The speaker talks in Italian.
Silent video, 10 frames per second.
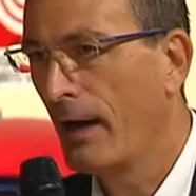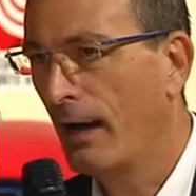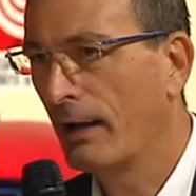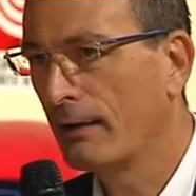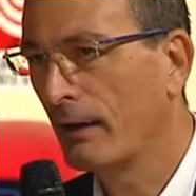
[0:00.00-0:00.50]

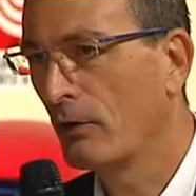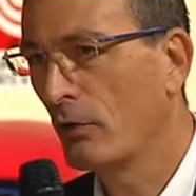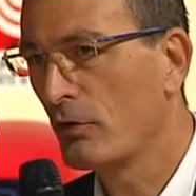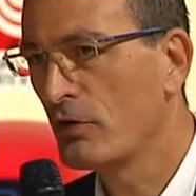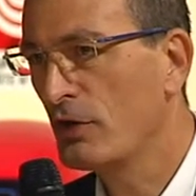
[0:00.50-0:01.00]
alla
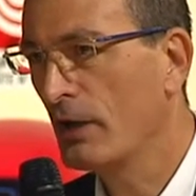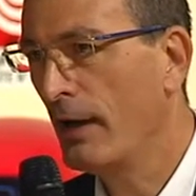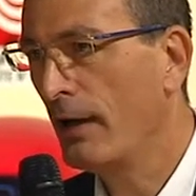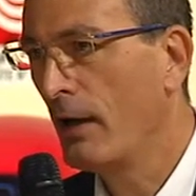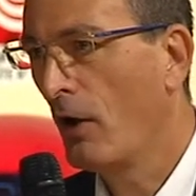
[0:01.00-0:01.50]

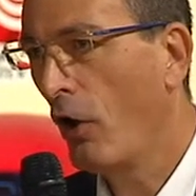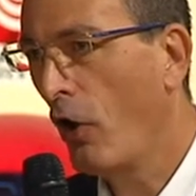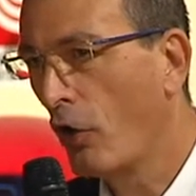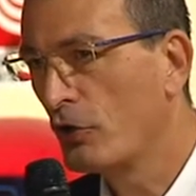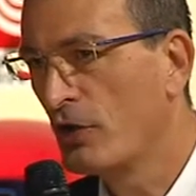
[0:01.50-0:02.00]
tecnologia
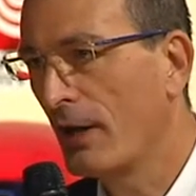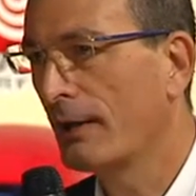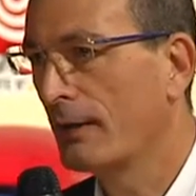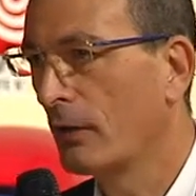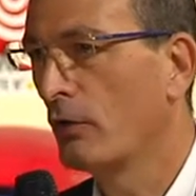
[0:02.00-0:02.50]
oggi è la
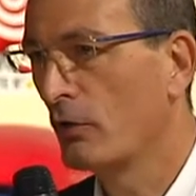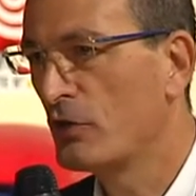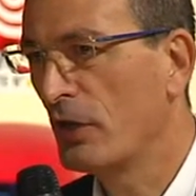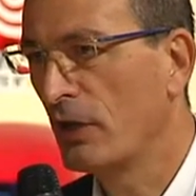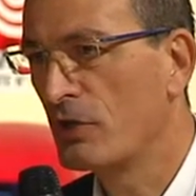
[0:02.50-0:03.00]

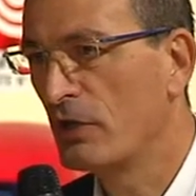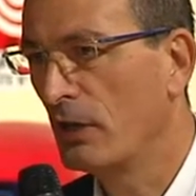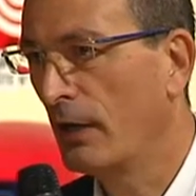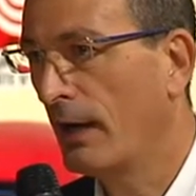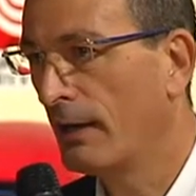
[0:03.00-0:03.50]
tecnologia che
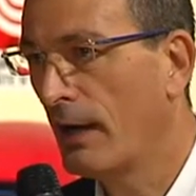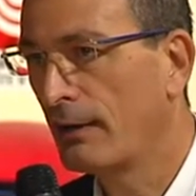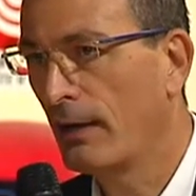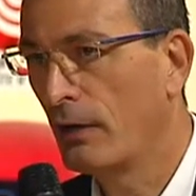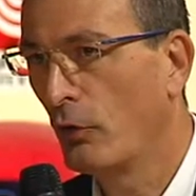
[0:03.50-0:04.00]
si
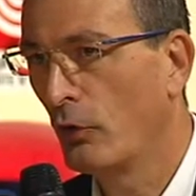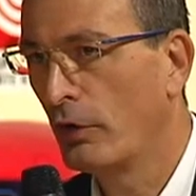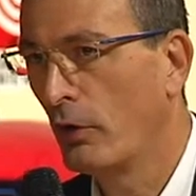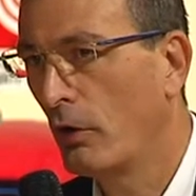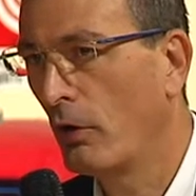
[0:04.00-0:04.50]
adatta a noi. No?